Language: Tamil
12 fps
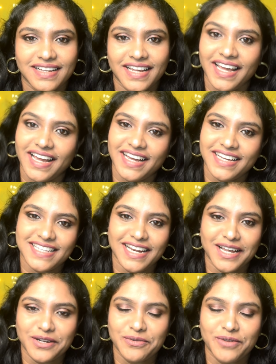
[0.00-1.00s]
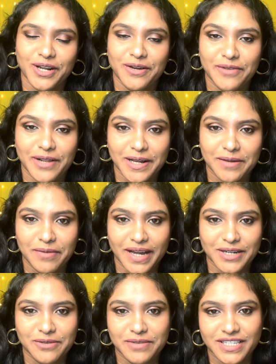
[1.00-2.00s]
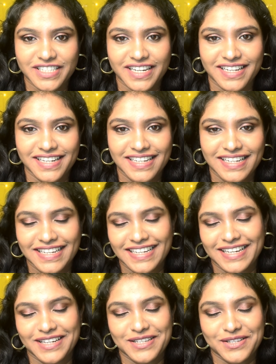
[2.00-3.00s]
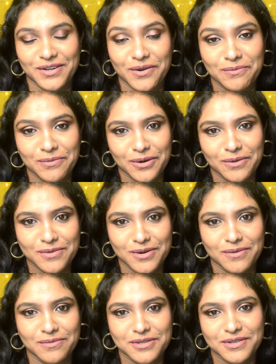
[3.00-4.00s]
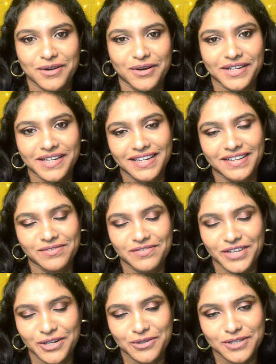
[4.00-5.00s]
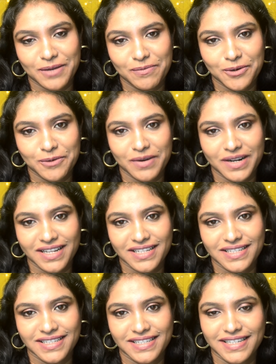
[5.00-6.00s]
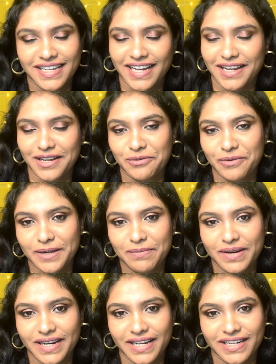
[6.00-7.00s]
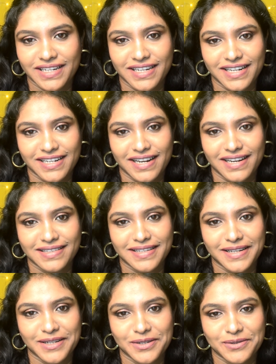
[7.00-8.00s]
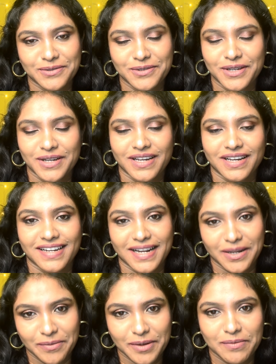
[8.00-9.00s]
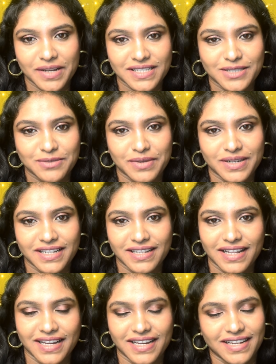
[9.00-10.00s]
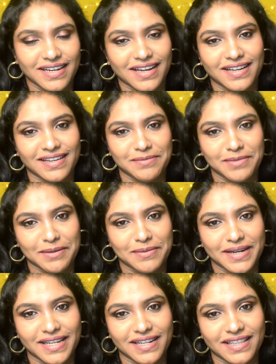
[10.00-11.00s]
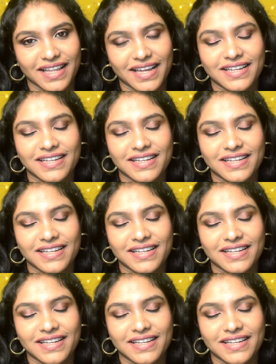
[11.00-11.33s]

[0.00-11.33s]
ஹே காய்ஸ் எல்லாருக்கும் வணக்கம் வெல்கம் பேக் டு மை சேனல் ரொம்ப ரொம்ப ரொம்ப சாரி வீடியோஸ் அப்லோட் பண்ணாததுக்கு நீங்கள் எல்லோரும் வெயிட் பண்ணீங்கன்னு எனக்கு நல்லா தெரியும் நிறைய பேர் மெசேஜ் பண்ணியிருந்தீங்க நான் ரிப்ளை பண்ணியிருந்தேன்